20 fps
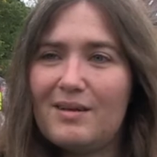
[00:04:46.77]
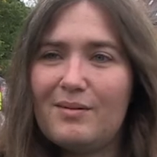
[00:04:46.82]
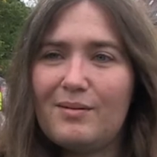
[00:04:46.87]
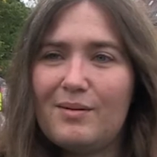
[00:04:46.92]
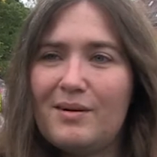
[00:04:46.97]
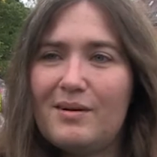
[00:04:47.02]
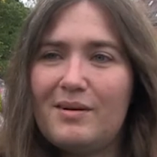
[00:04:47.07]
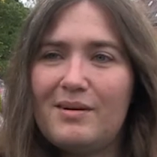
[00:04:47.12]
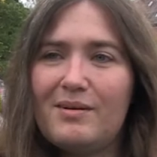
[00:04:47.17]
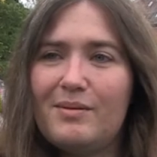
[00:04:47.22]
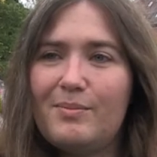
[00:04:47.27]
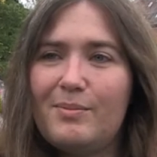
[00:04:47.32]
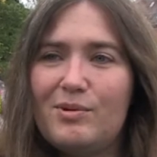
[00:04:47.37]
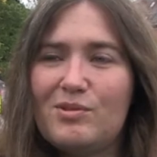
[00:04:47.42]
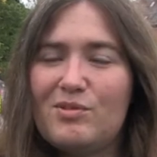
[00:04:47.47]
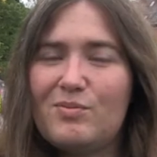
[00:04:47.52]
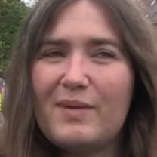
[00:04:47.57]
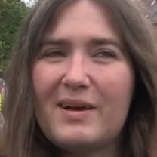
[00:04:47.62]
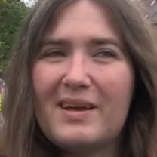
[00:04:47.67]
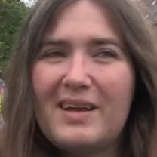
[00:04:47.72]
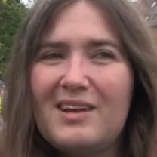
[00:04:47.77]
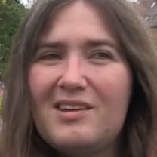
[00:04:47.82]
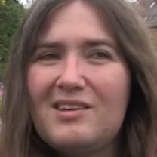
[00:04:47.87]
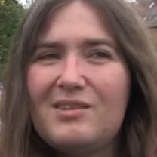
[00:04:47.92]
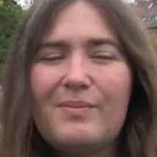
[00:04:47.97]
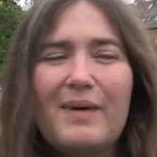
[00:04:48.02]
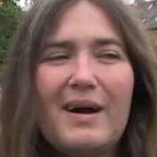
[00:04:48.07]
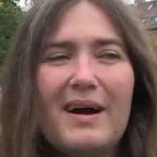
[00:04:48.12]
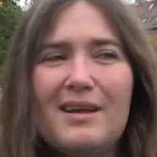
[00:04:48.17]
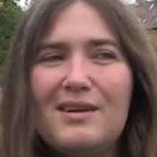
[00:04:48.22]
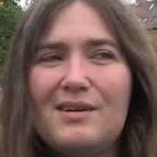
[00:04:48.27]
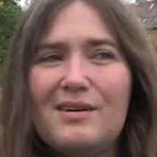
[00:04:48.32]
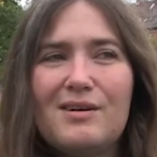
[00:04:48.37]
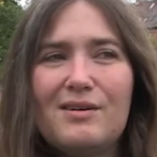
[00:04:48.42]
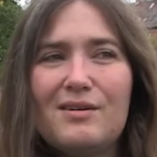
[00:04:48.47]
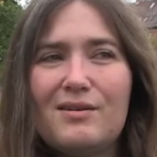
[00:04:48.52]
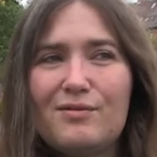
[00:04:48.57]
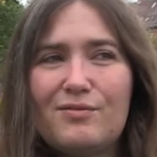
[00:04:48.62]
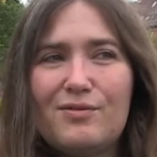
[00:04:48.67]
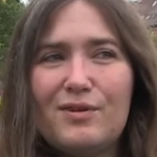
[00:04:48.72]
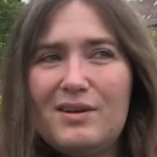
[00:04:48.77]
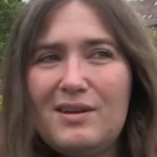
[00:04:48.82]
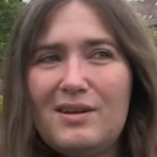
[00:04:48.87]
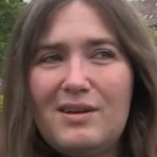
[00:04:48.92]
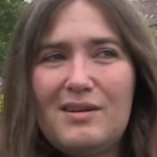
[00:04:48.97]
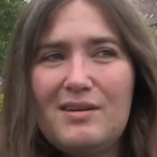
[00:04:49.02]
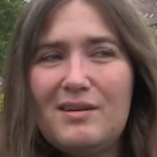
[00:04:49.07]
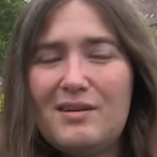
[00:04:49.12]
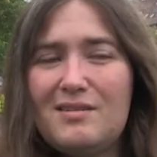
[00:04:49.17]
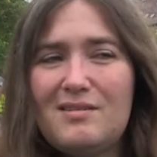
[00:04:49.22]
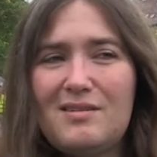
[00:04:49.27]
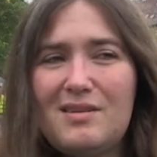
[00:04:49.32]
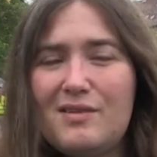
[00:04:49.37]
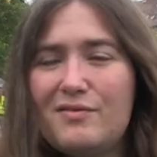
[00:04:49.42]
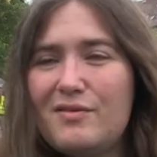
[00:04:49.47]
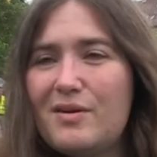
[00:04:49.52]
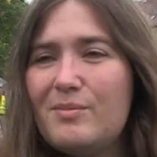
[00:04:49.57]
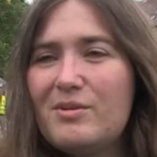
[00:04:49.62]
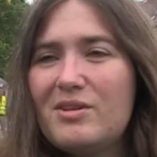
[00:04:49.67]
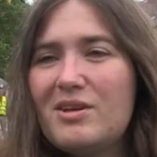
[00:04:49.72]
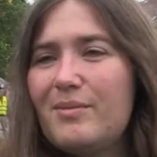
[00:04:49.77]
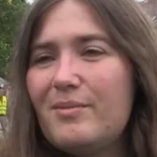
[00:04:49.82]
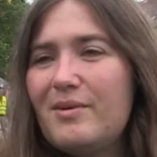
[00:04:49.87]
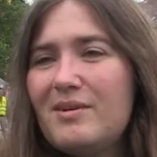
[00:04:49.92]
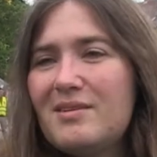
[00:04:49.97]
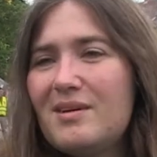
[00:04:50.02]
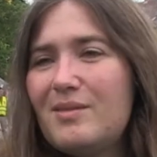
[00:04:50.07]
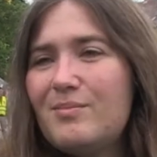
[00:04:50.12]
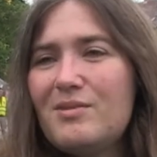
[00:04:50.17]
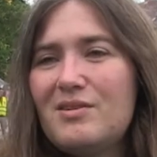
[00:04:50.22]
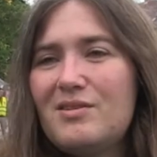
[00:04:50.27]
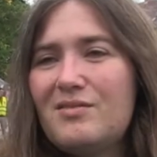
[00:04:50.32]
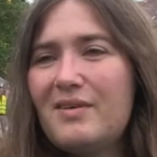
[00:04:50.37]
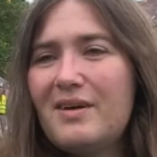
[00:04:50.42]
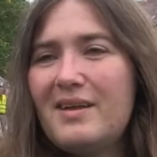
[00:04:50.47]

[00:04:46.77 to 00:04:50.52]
Aber bei uns machen ja nicht mal alle von den CFM-Mitarbeitern mit,